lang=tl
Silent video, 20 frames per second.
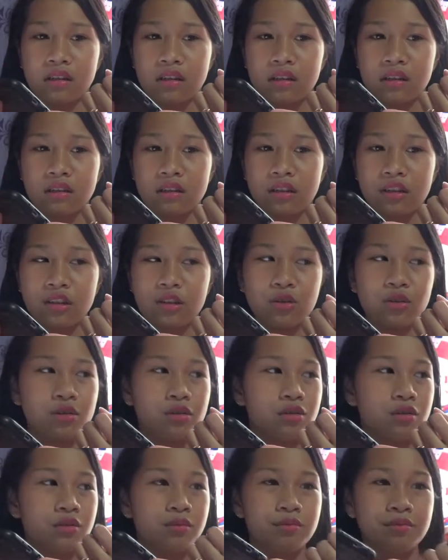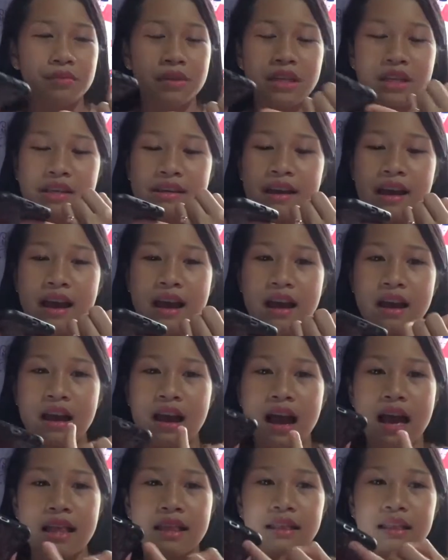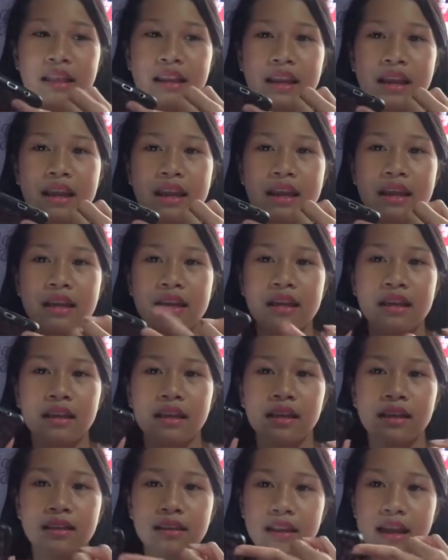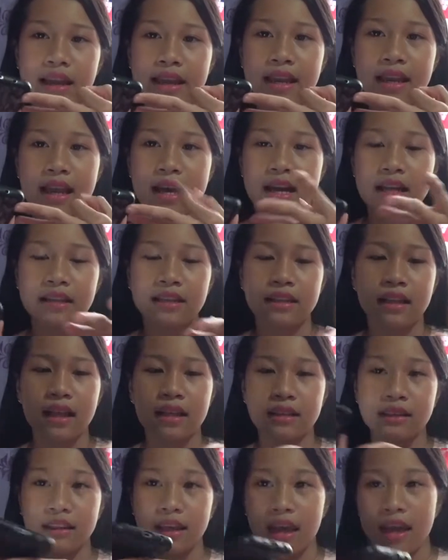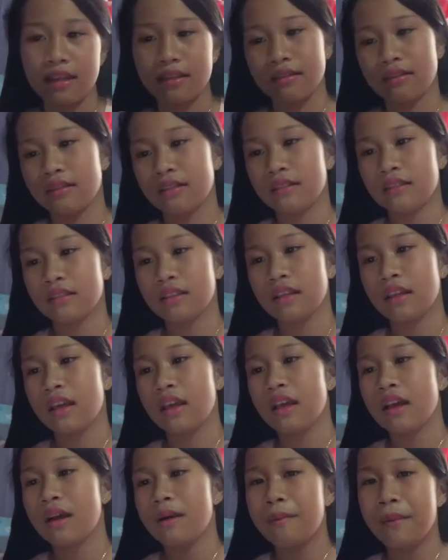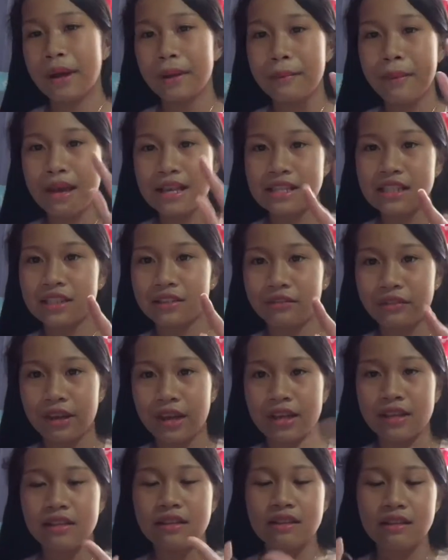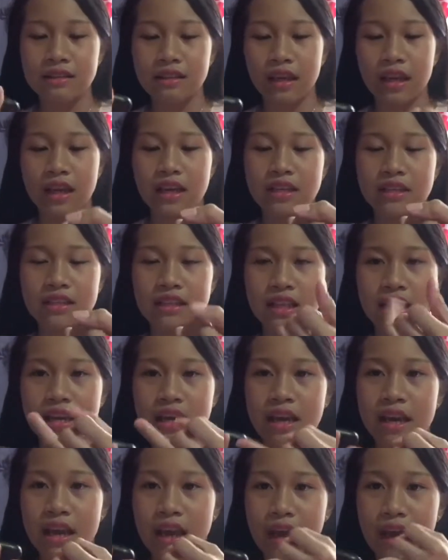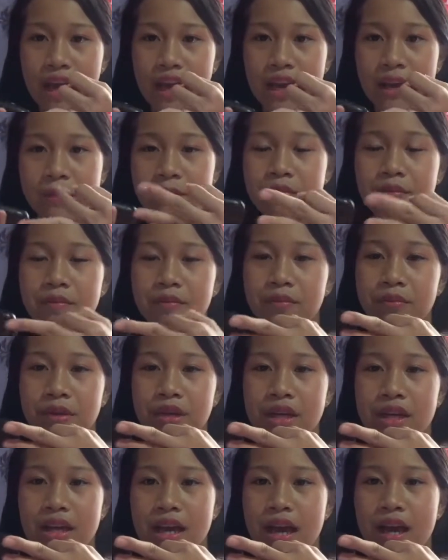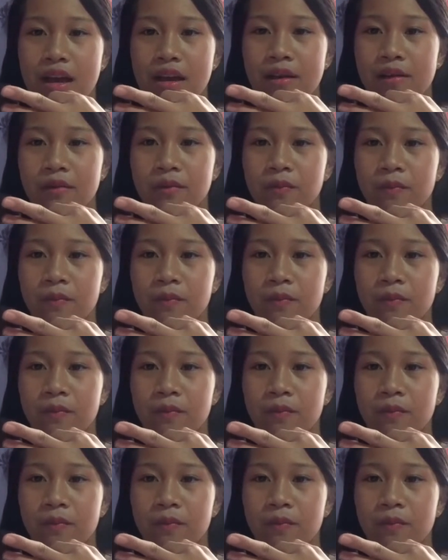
ano dito? Mia, Andre, Dylan, at Ken. My best friends, Casey, M, Pia,